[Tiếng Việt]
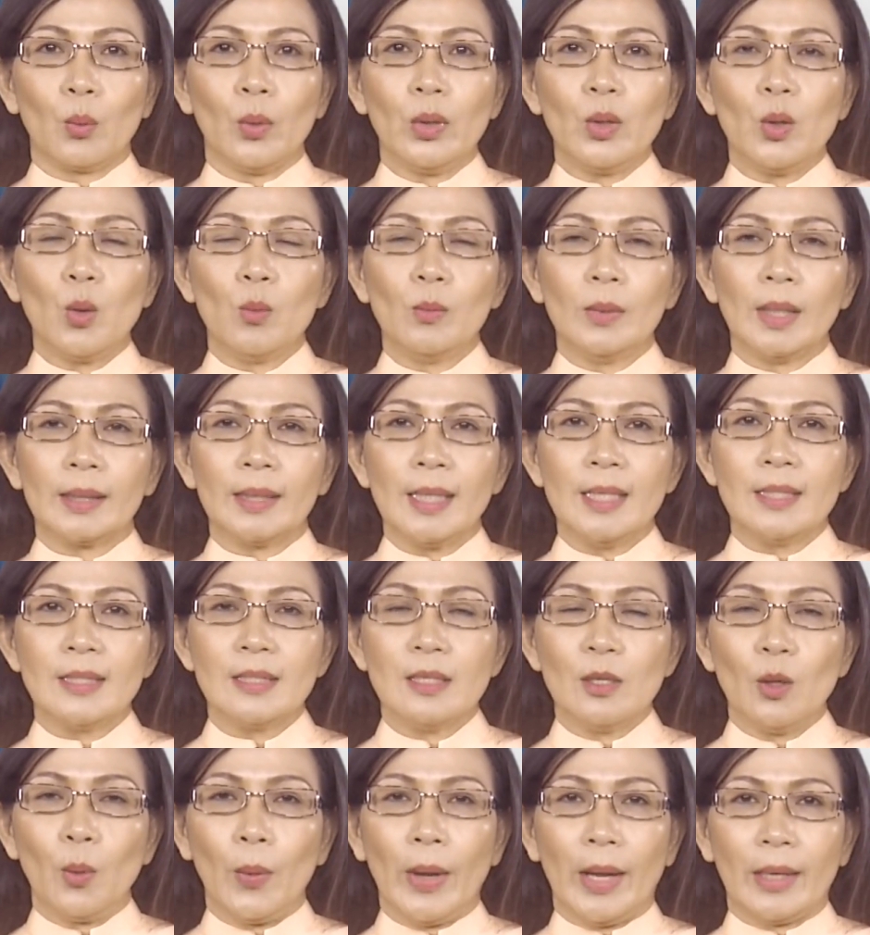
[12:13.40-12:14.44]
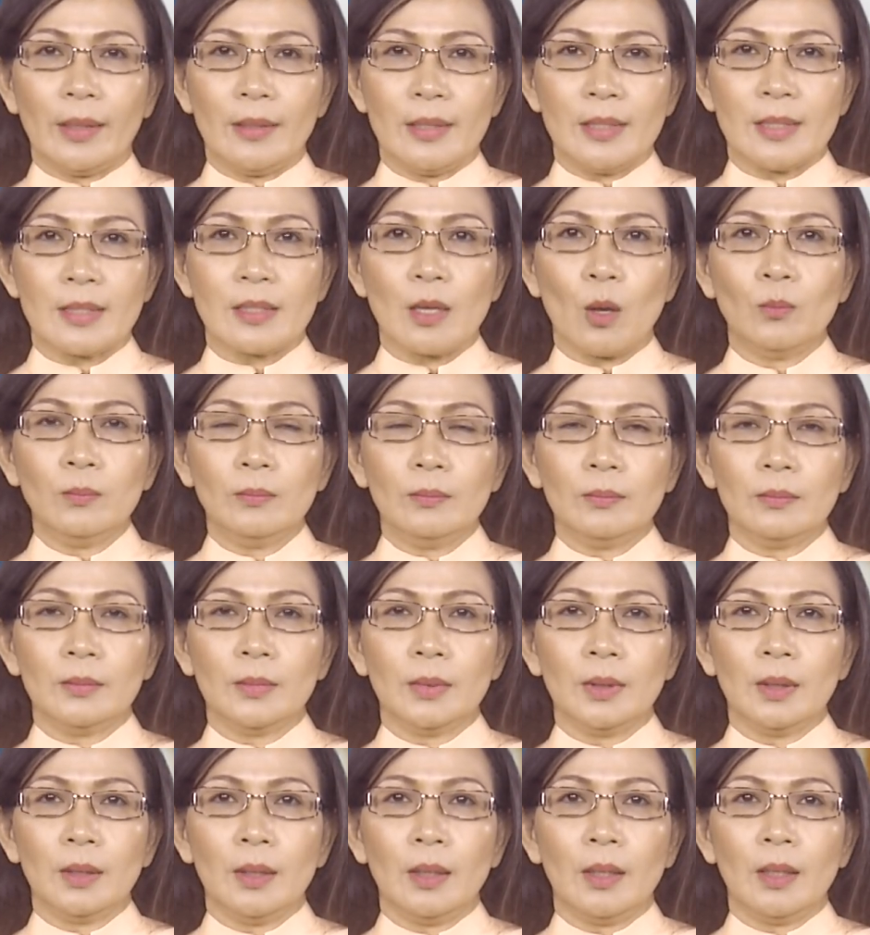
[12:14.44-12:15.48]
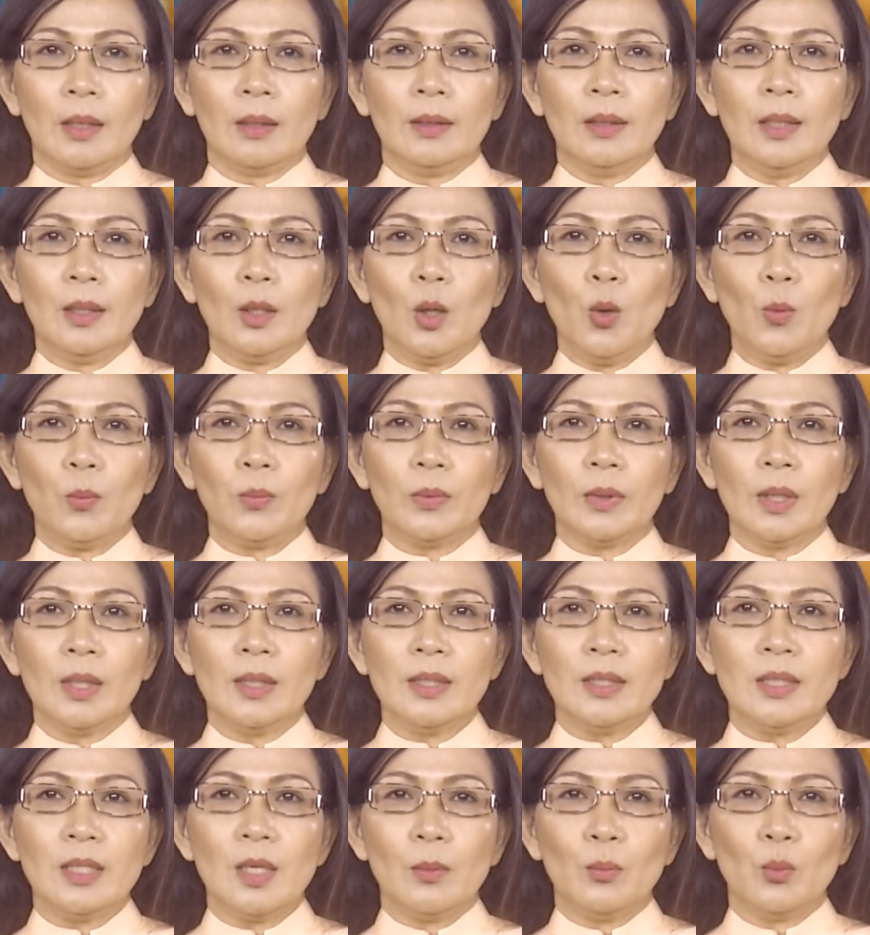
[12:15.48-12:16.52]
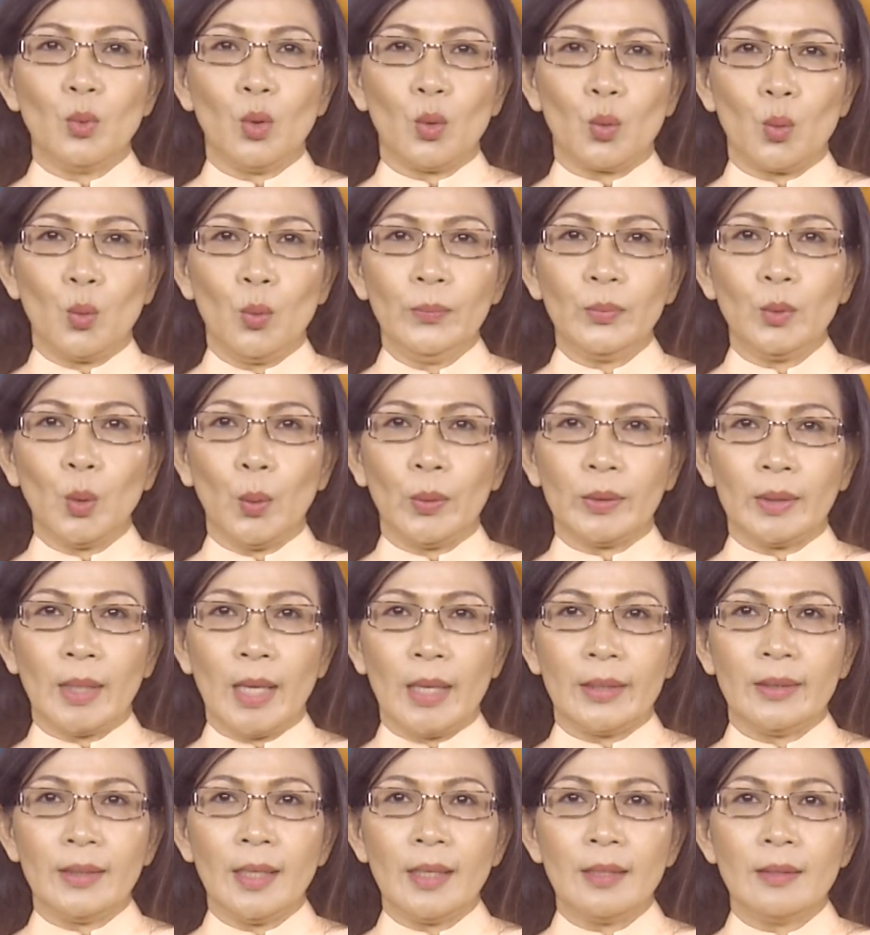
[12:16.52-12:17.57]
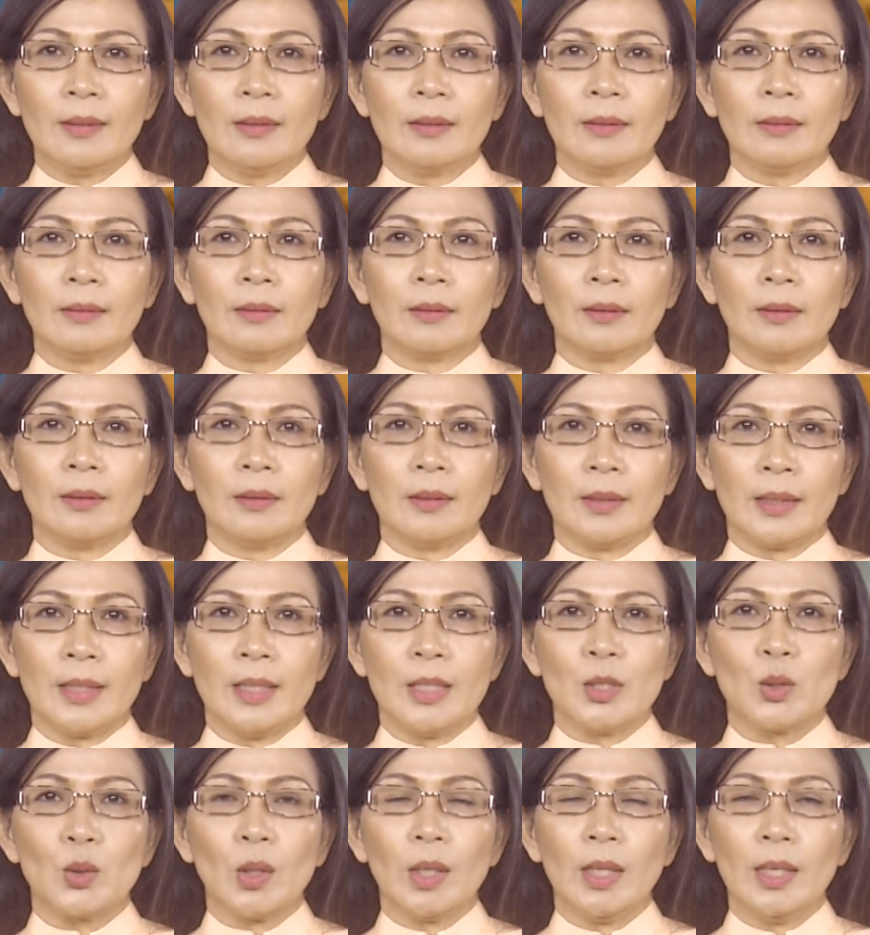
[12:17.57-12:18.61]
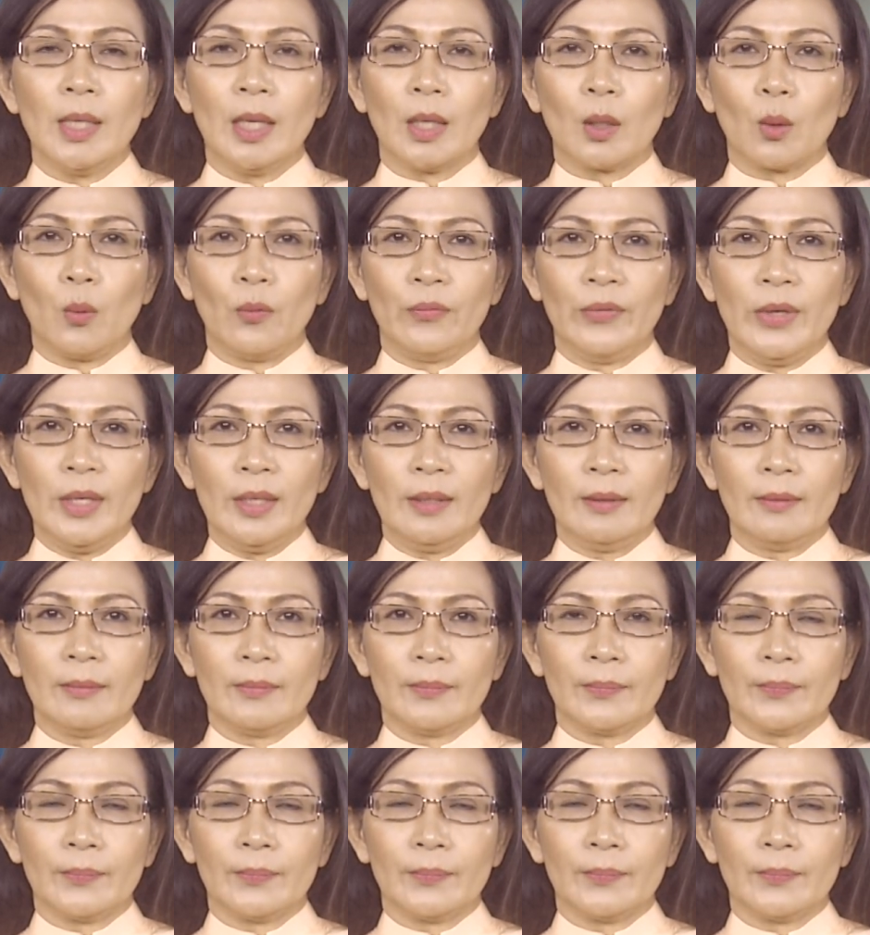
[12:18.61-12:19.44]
Cuối cùng là tin sức khỏe đời sống. Nước Úc đứng trước mùa cúm tồi tệ nhất từ khi xuất hiện Covid.